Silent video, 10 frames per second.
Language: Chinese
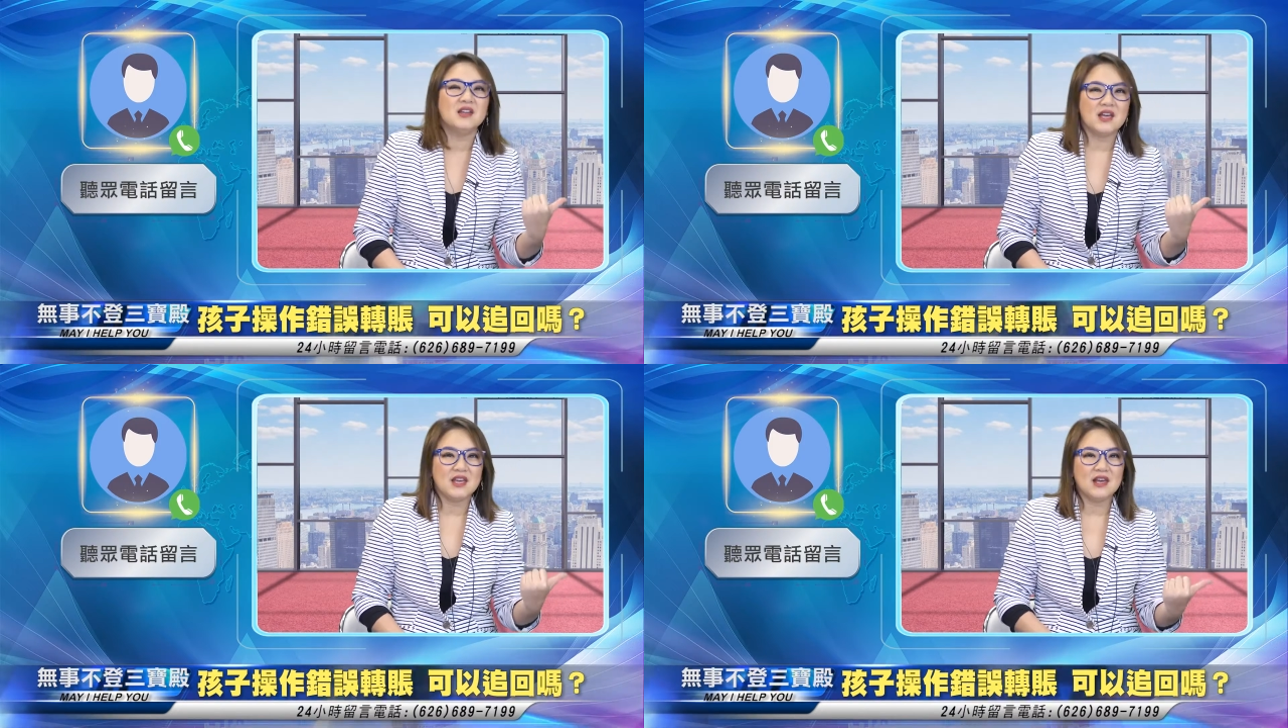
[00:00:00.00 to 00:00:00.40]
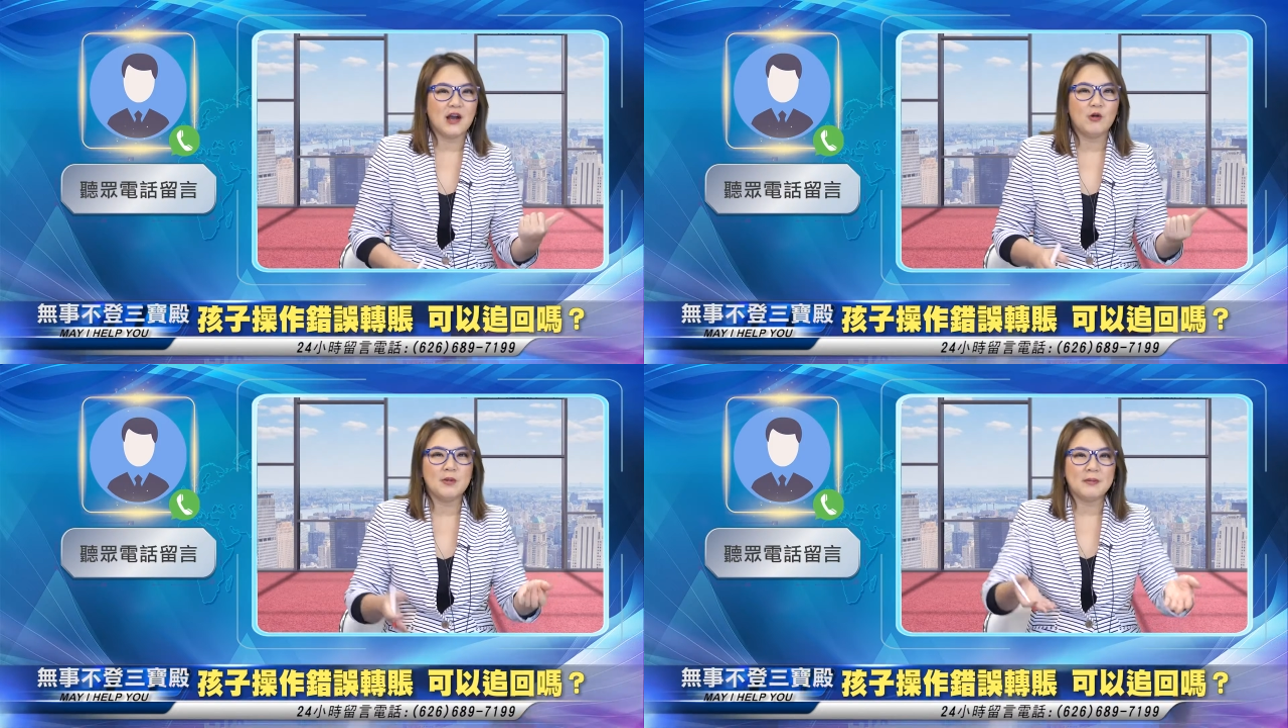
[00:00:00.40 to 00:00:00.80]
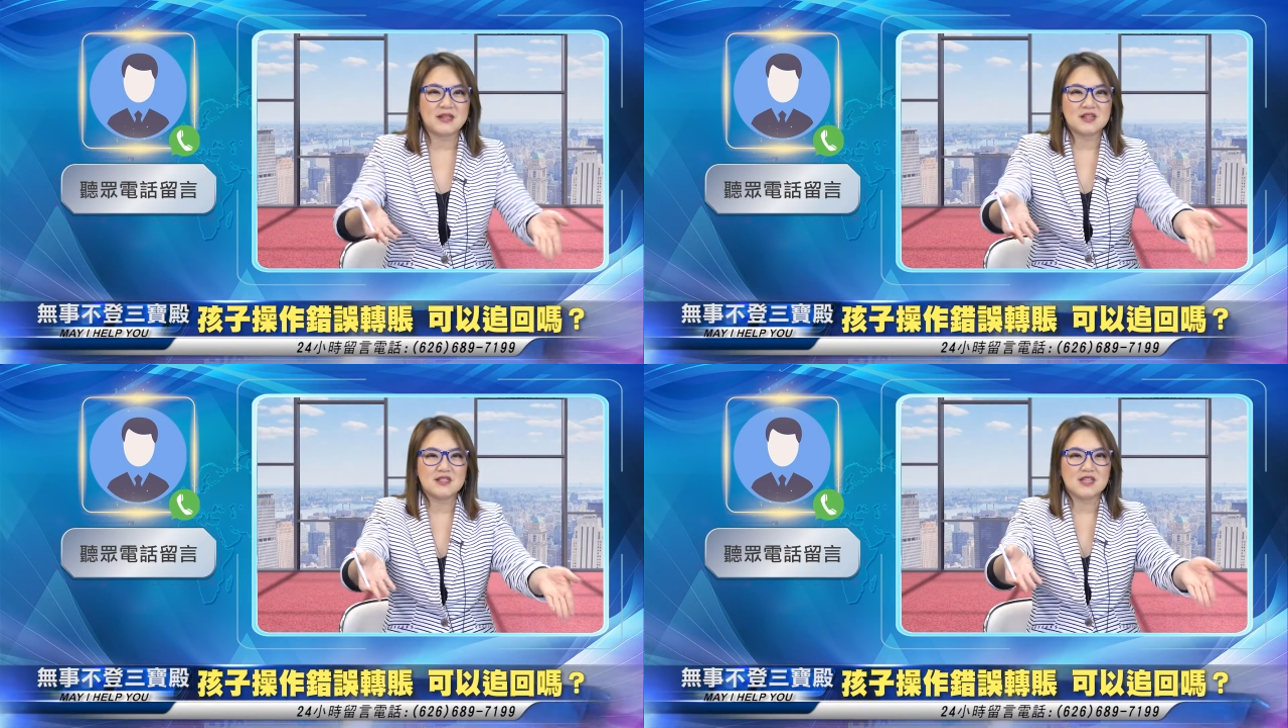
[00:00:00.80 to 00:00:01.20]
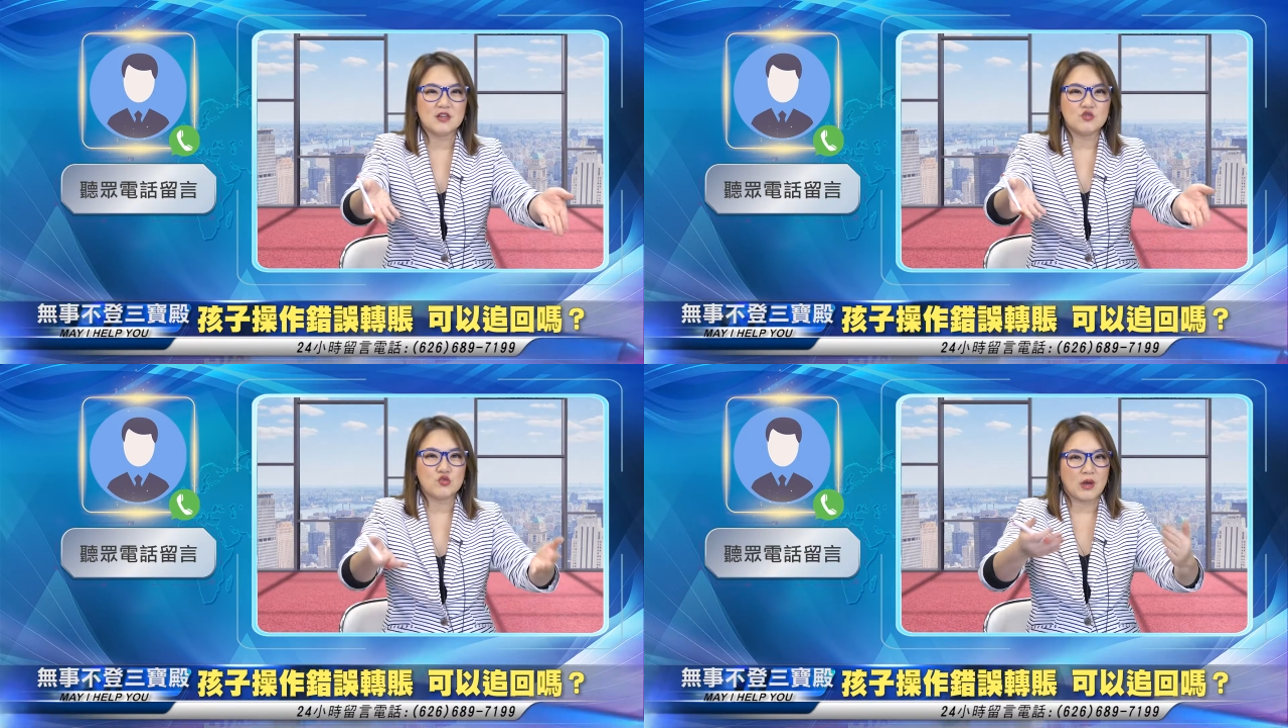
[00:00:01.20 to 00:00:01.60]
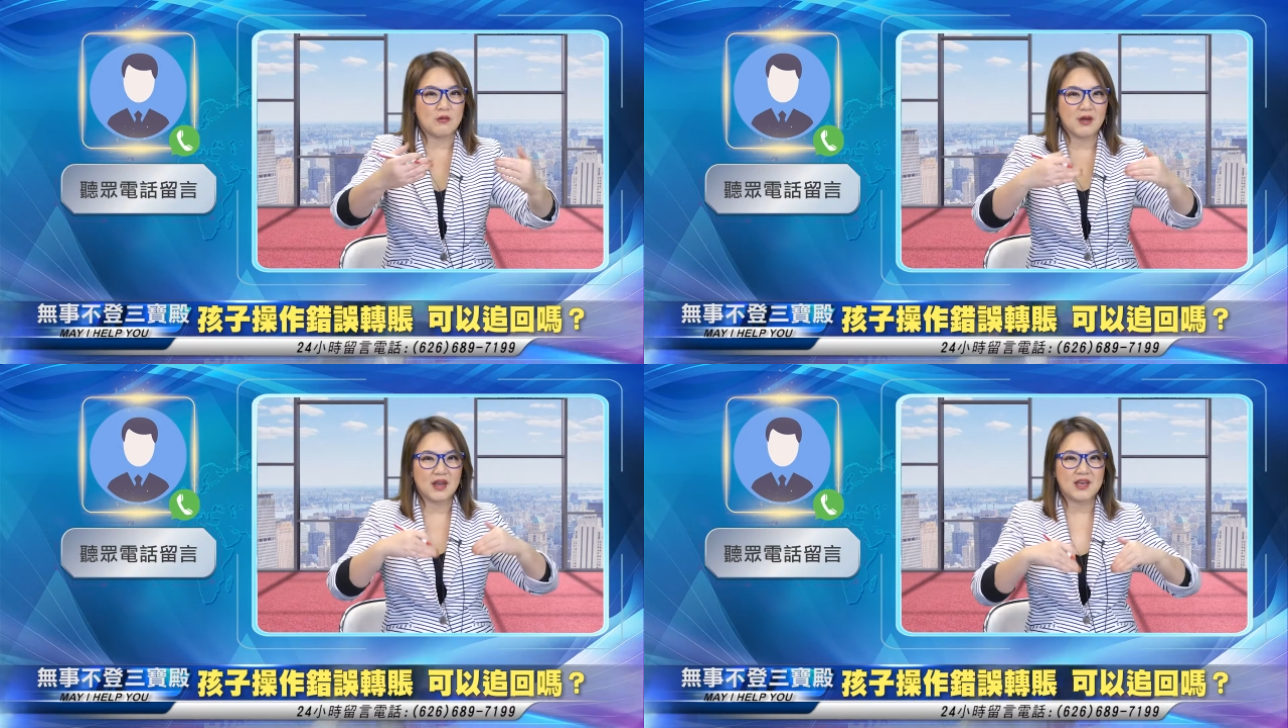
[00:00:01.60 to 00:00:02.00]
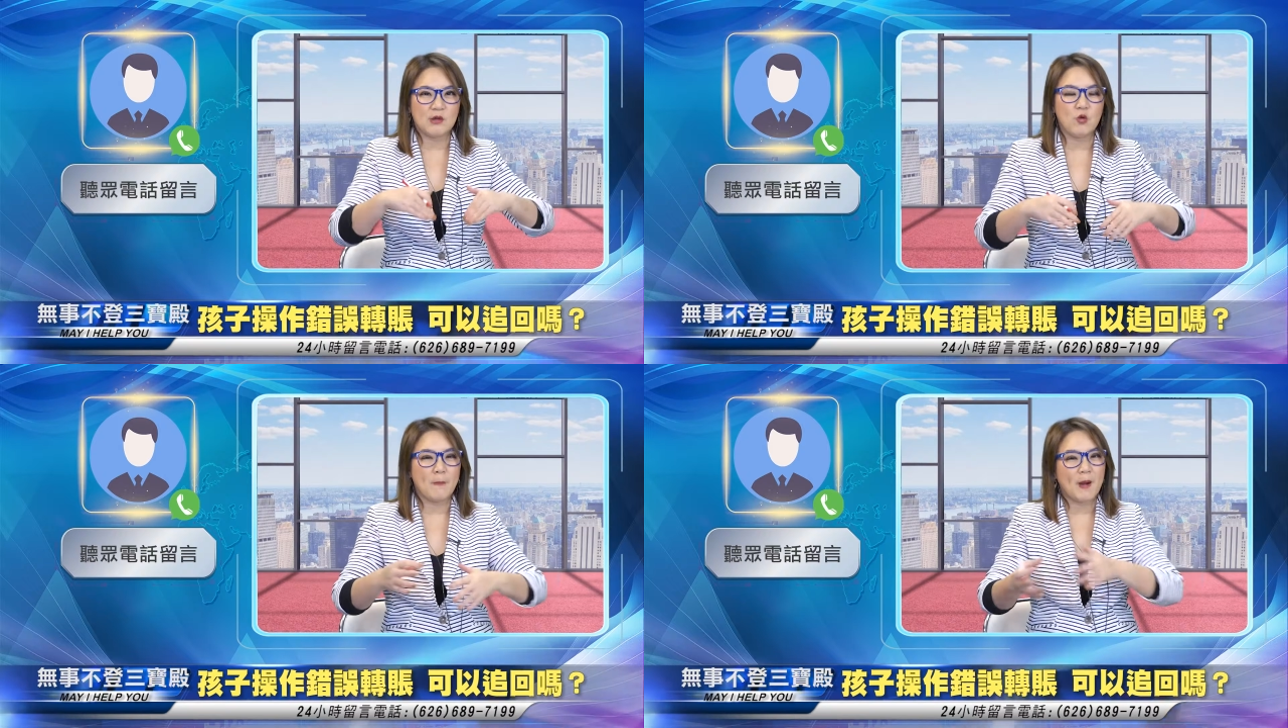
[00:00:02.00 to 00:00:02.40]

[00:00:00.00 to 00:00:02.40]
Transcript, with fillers: 那银行会不会把这个钱转回来给我，